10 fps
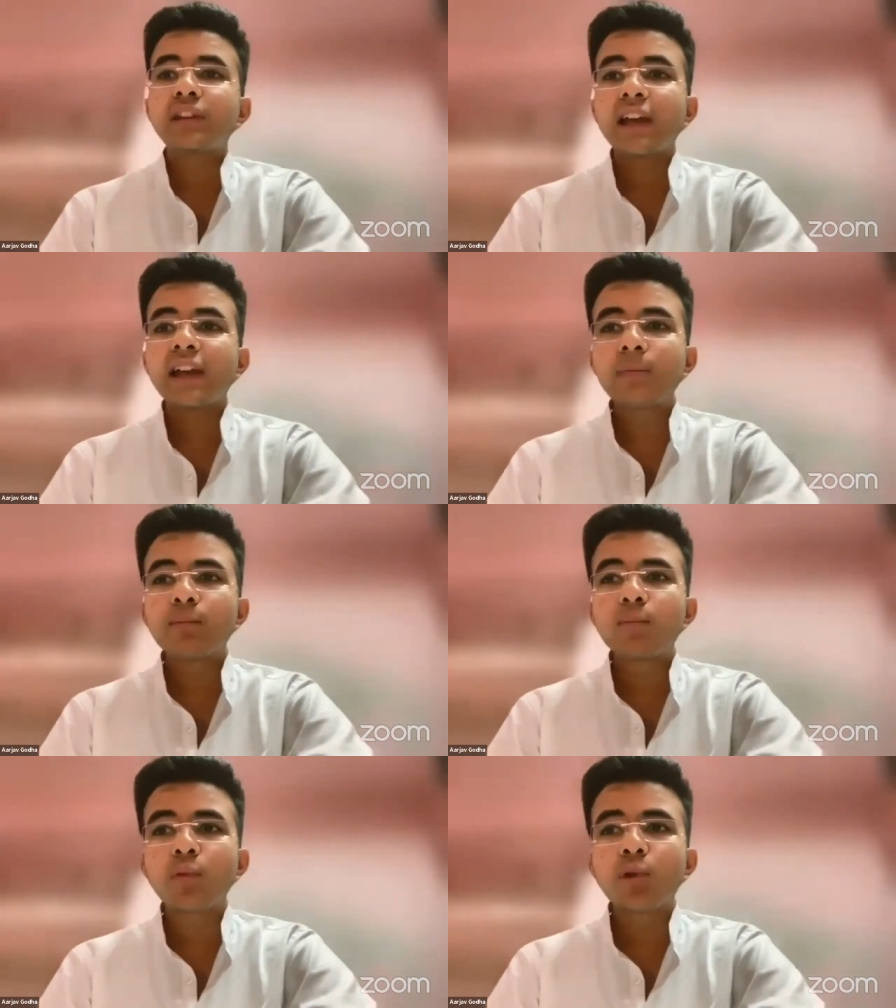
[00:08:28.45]
यही
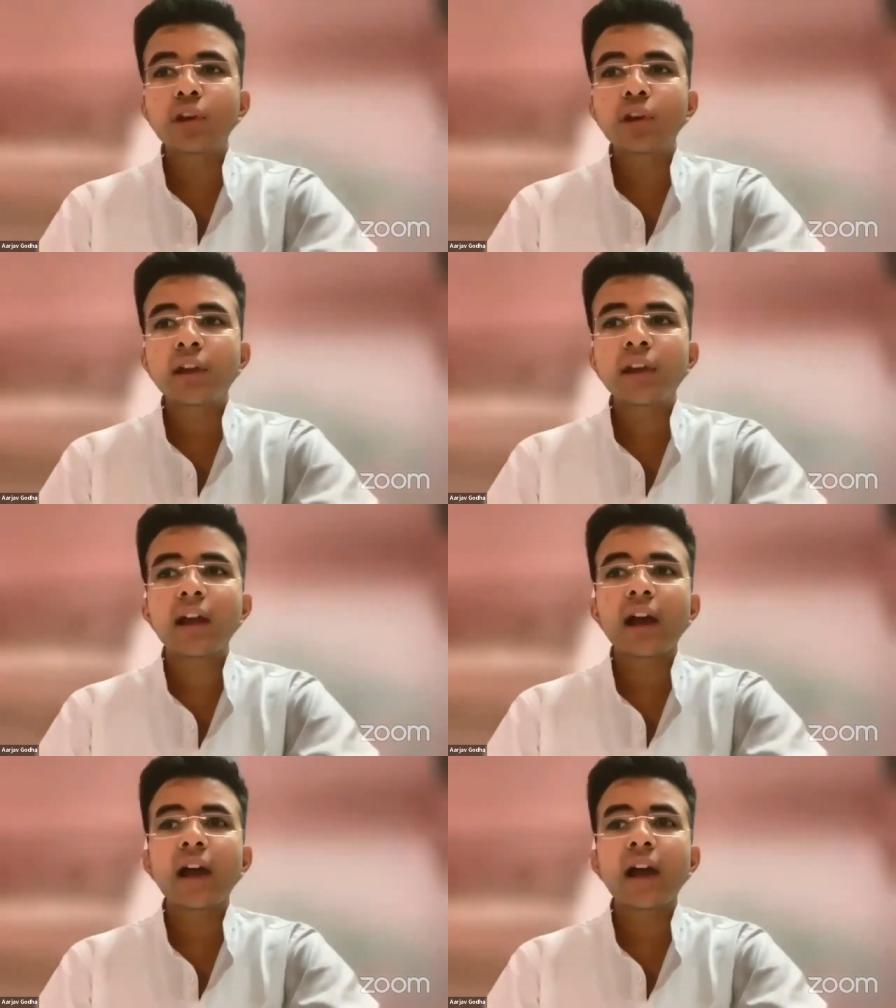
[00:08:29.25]
मुख्य
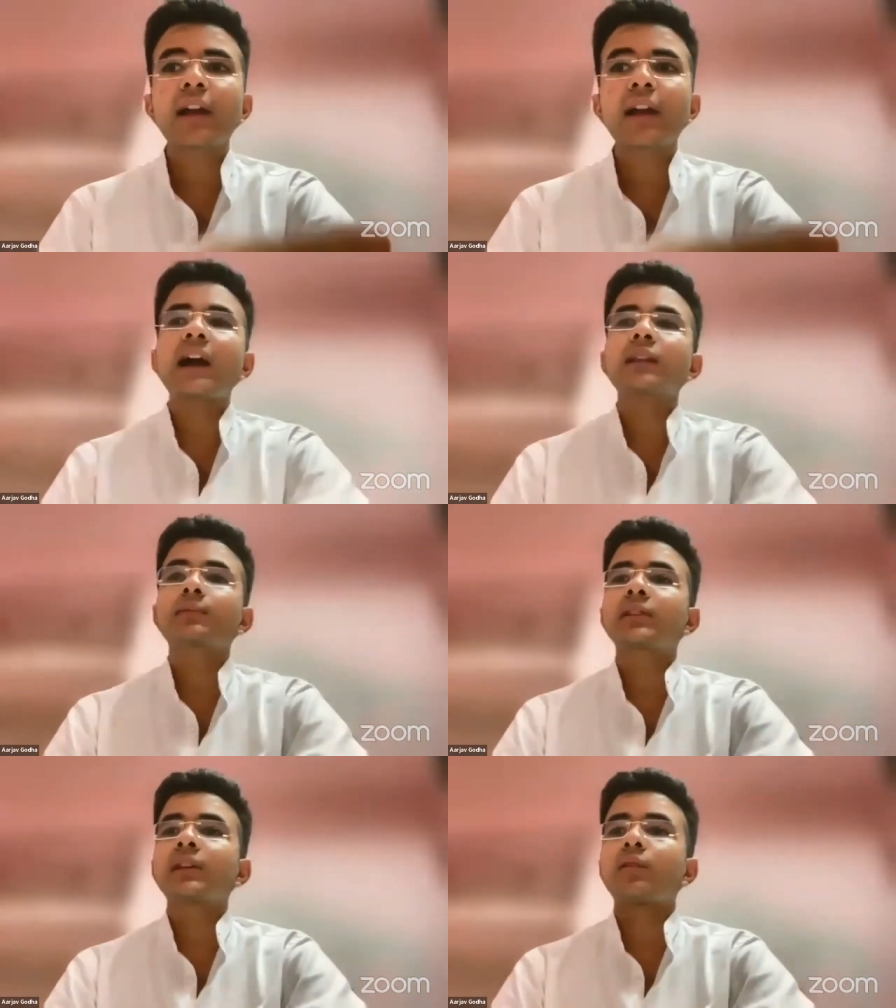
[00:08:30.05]
कारण है
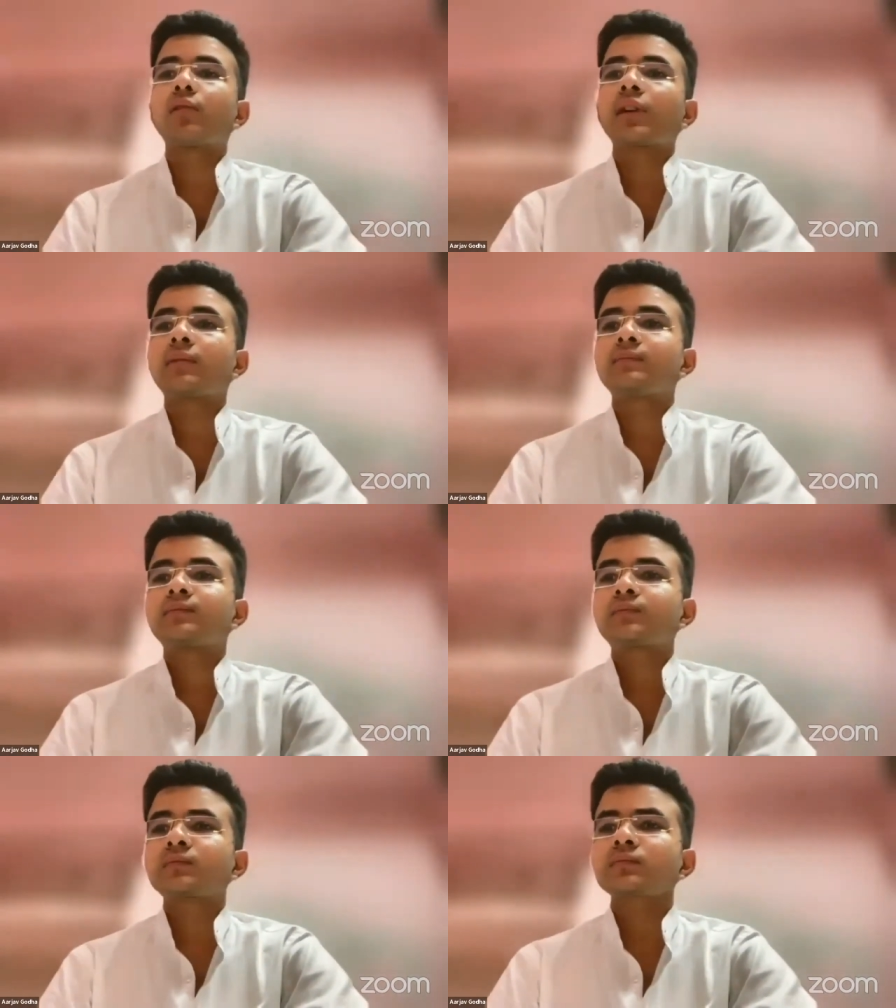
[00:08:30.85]
आत्महत्याओं
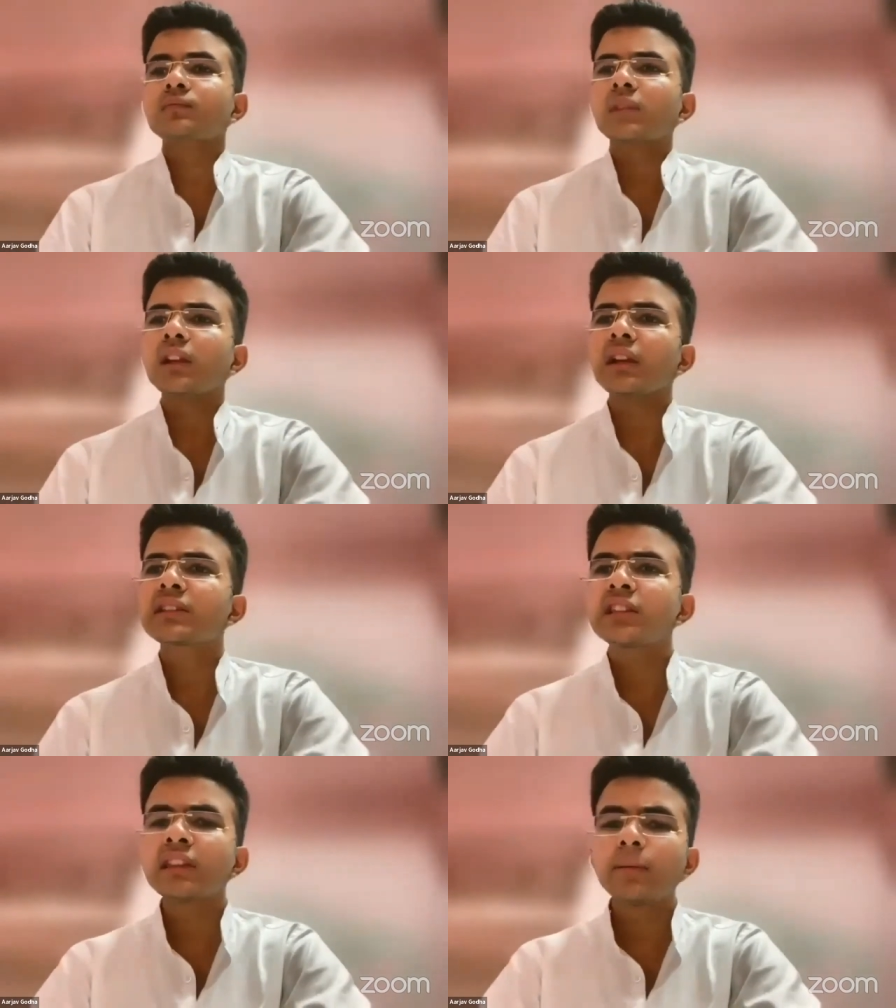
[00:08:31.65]

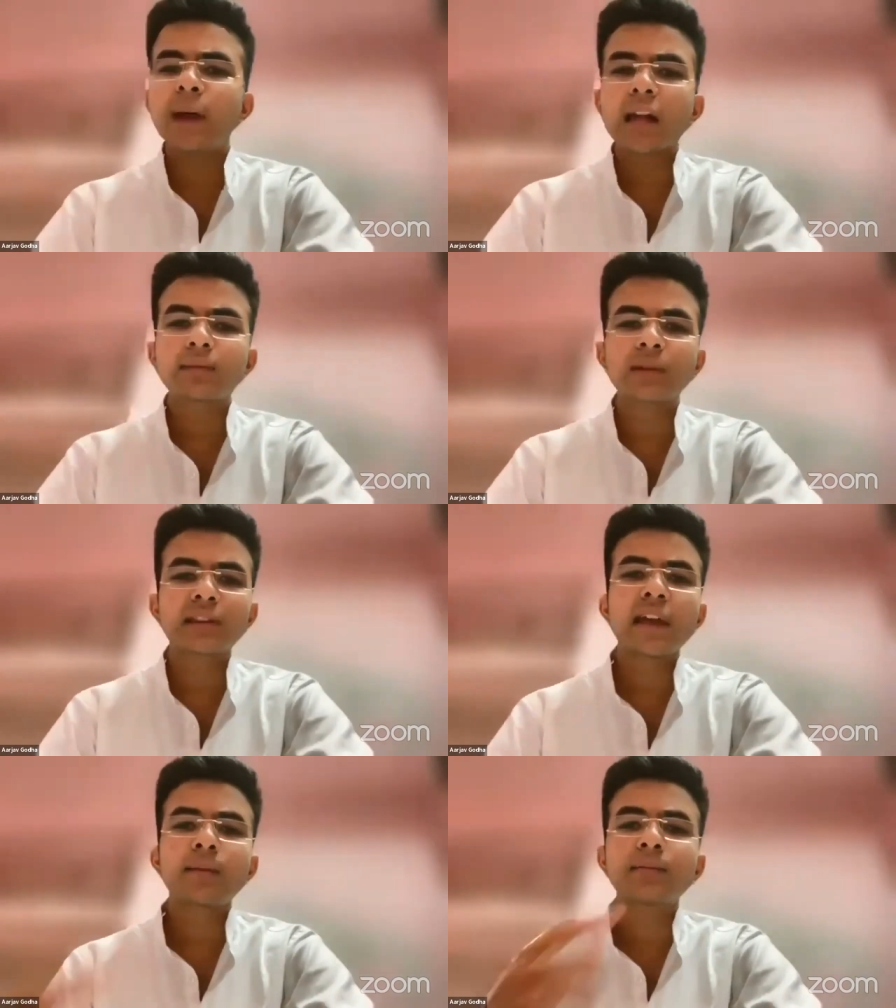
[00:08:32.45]
का जितनी भी
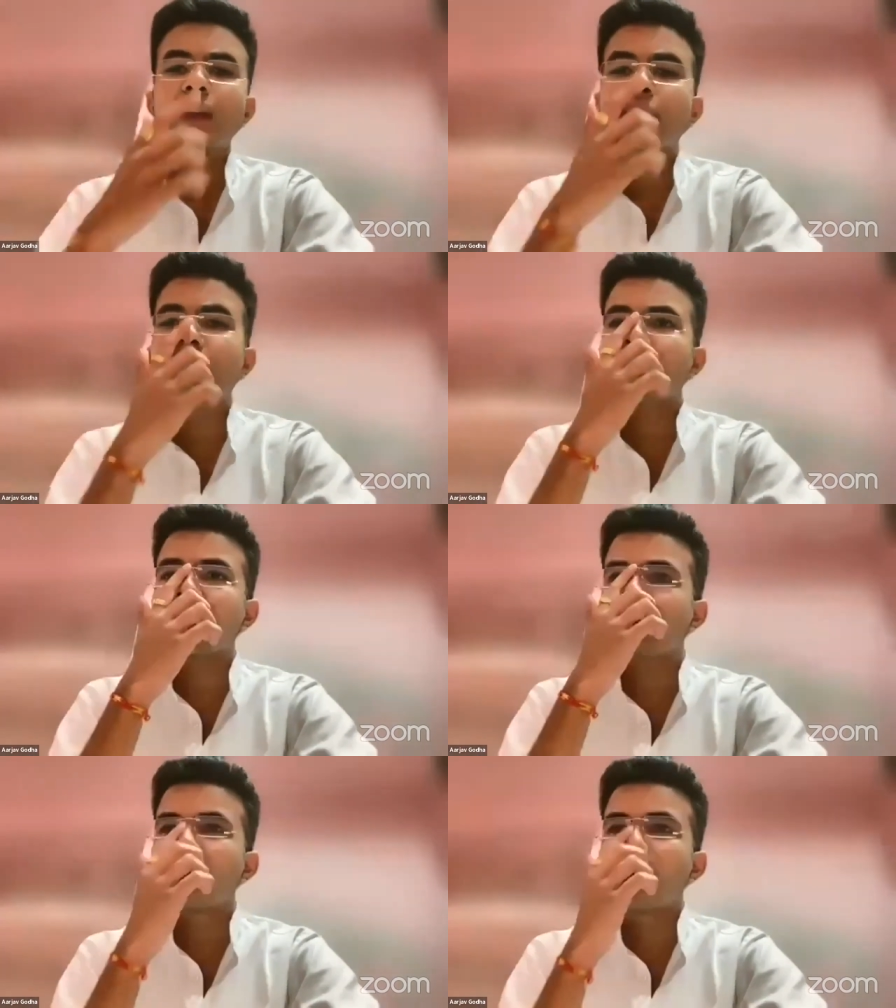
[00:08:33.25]
आत्महत्या हम देख रहे हैं
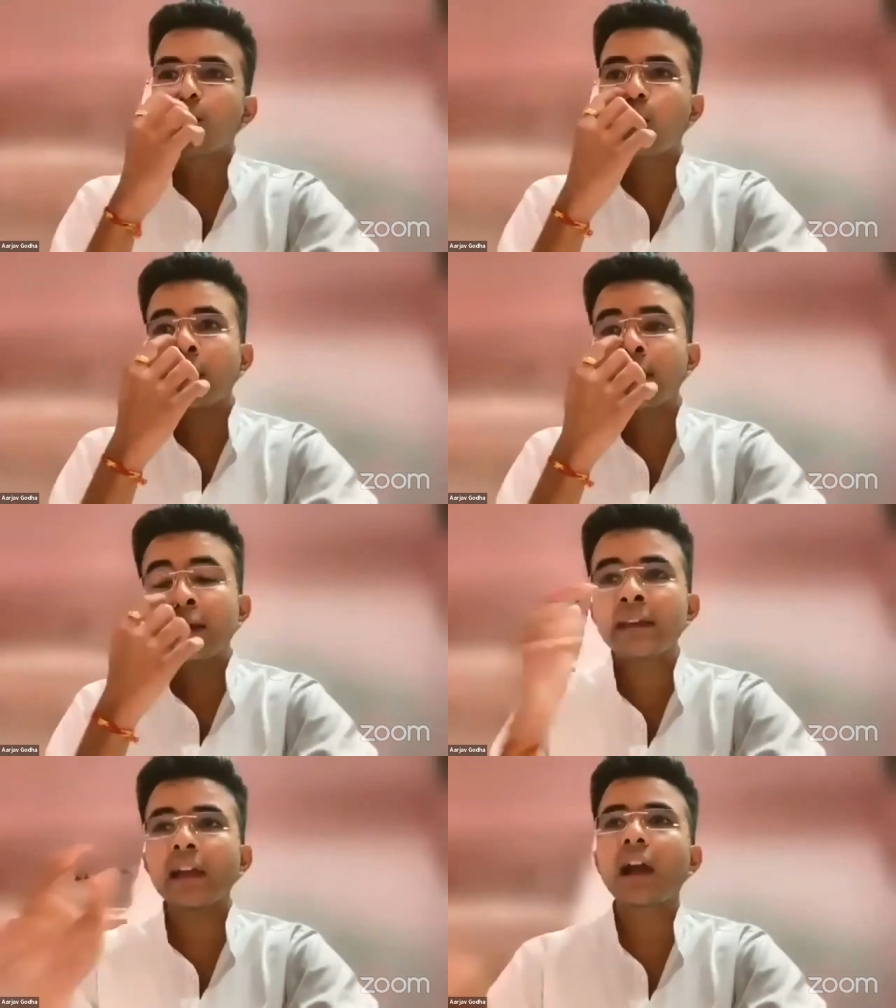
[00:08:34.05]
ना वो
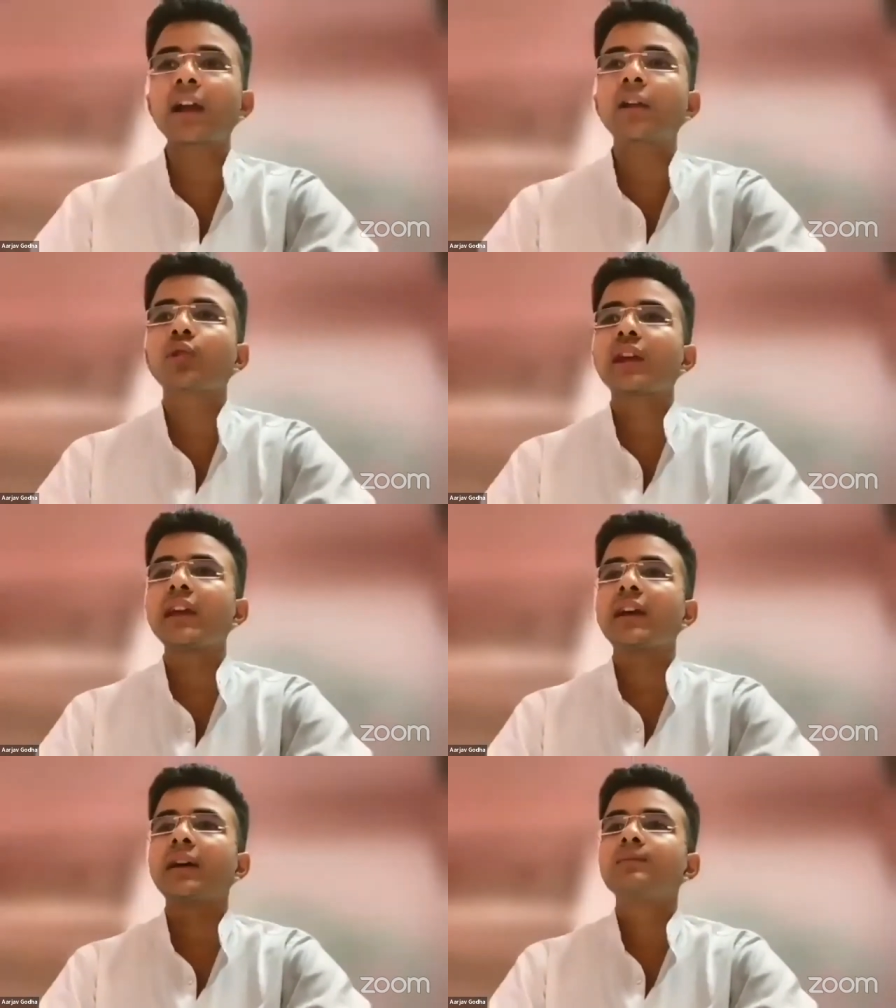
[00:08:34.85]
इन्हीं के कारण हो रही है